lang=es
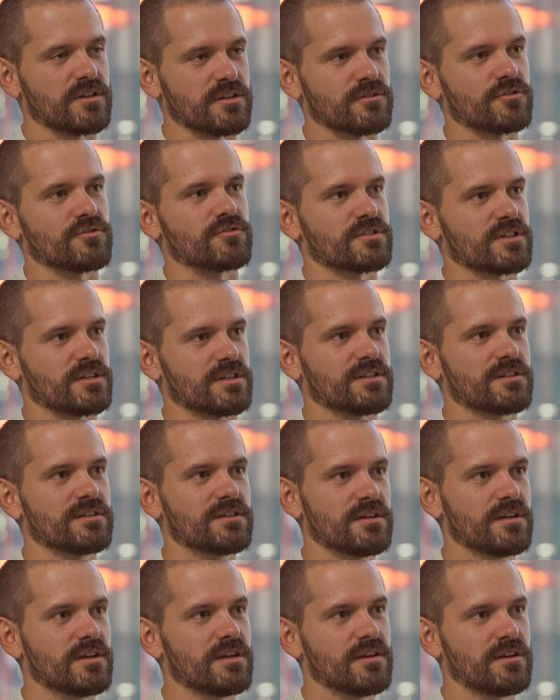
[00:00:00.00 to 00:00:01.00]
que quiero conseguir.
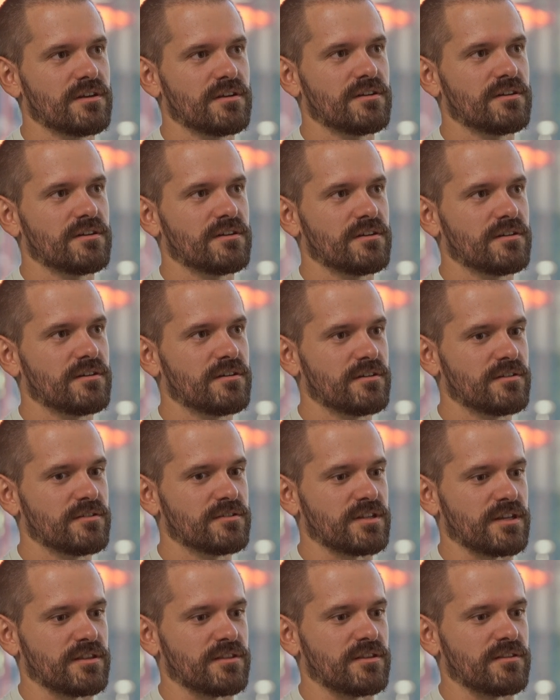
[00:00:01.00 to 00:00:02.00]

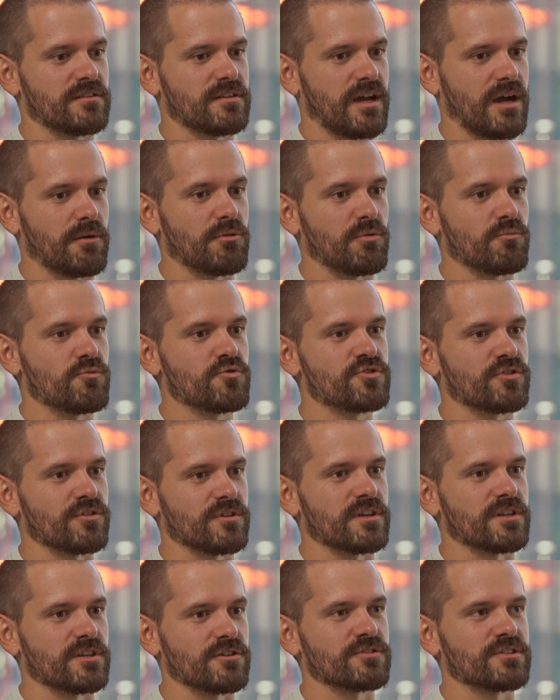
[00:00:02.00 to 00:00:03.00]
O sea, hablo mucho
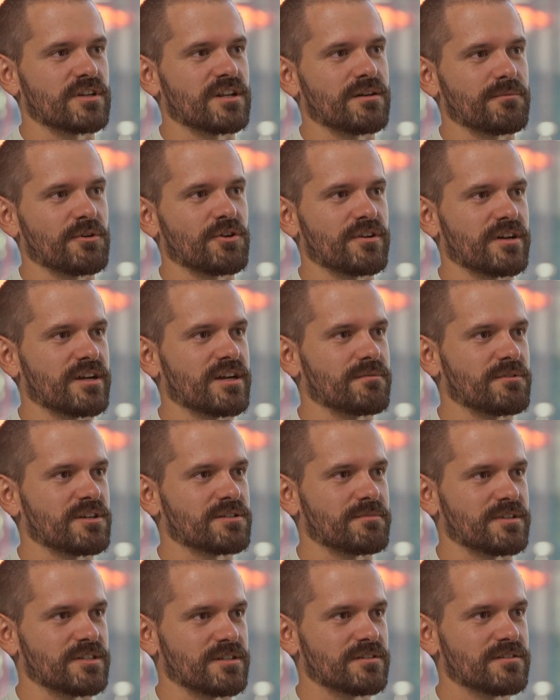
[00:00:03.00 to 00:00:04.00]
de que quiero ser la mejor academia de
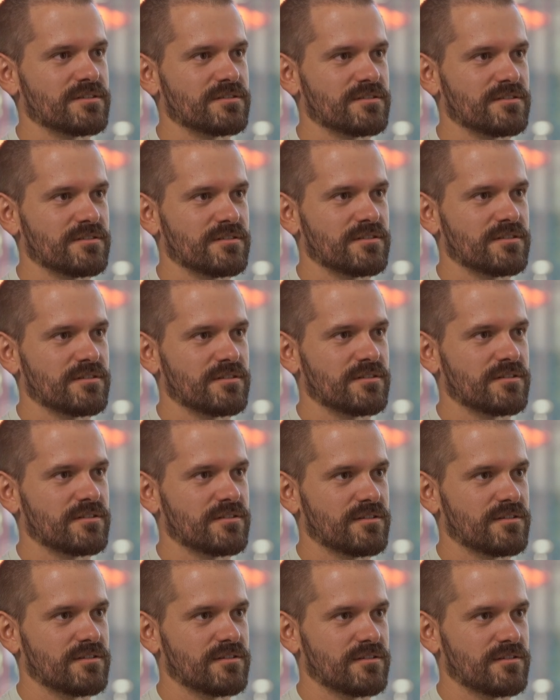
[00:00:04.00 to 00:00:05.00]
España.
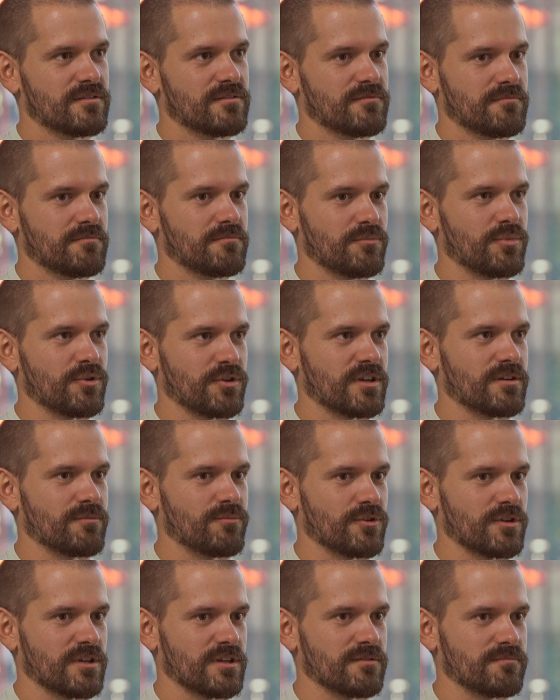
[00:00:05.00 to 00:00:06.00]
¿Por qué?
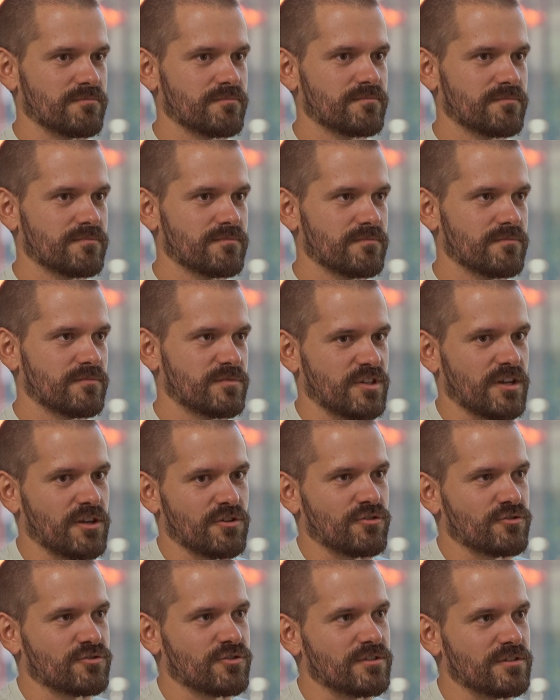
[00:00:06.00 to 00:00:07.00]
Porque sé que
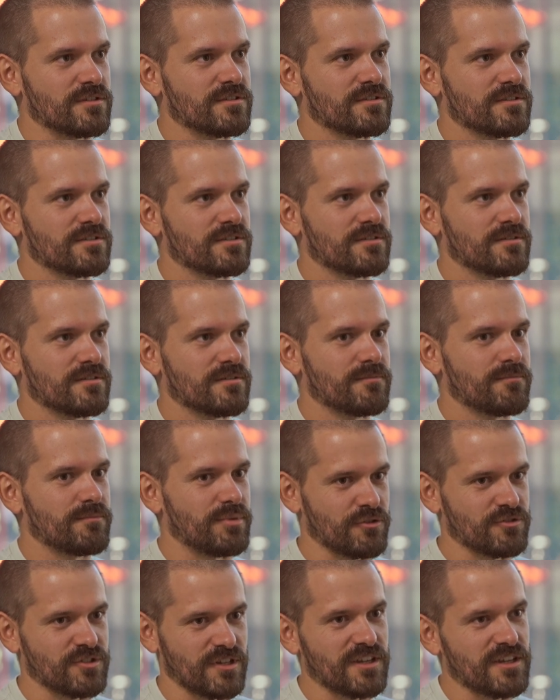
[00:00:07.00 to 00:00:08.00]
no lo soy,
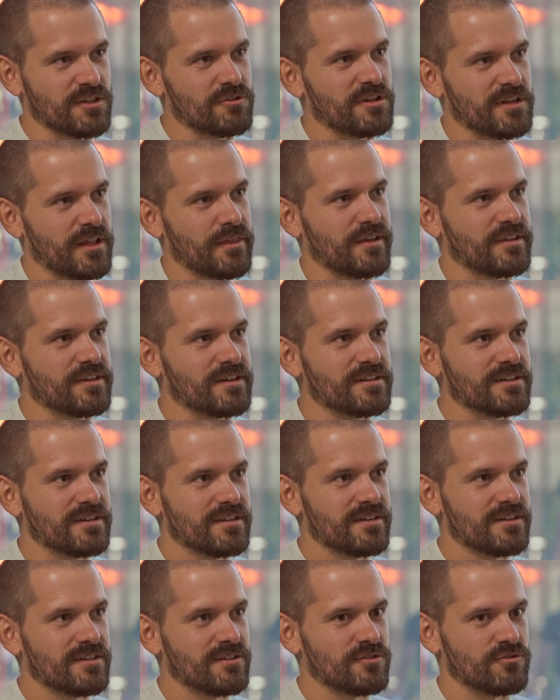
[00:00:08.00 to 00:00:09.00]
pero sé que quiero ir hacia allá.
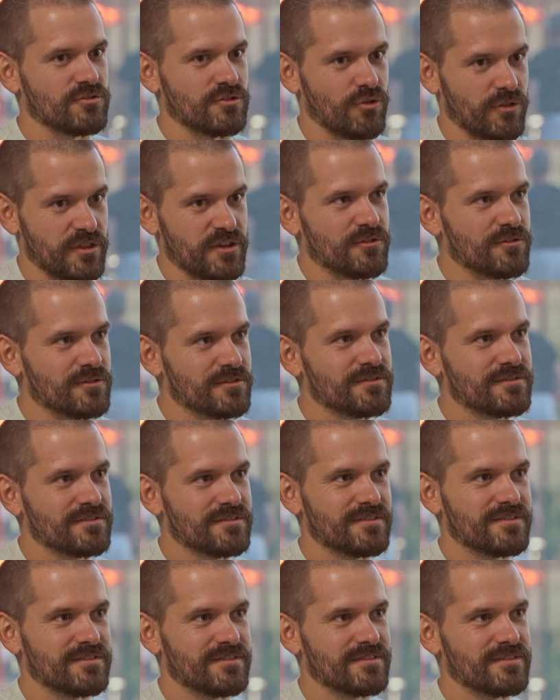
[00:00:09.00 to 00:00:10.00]
Entonces lo digo.
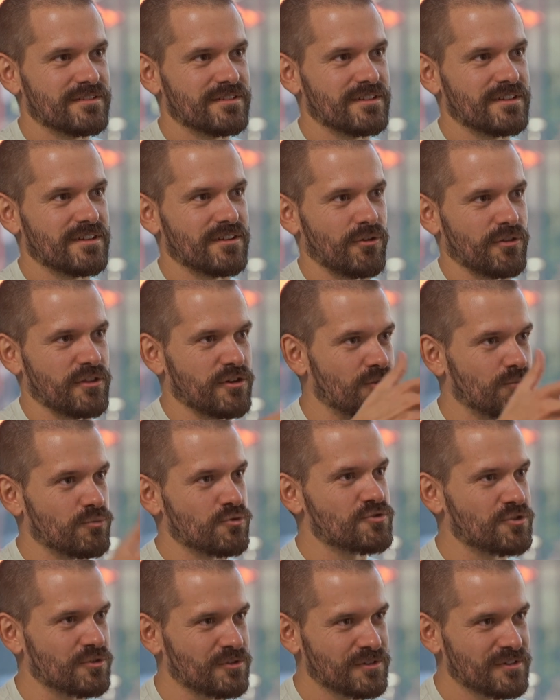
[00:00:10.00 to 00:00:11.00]
Y lo digo
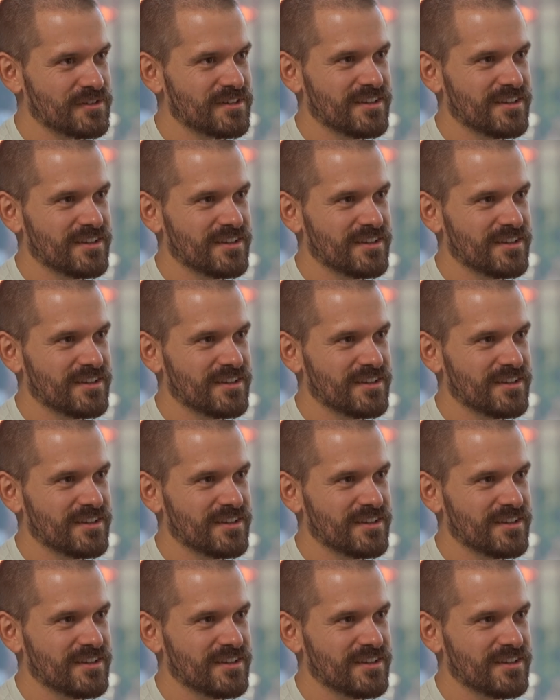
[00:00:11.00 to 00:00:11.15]
mucho.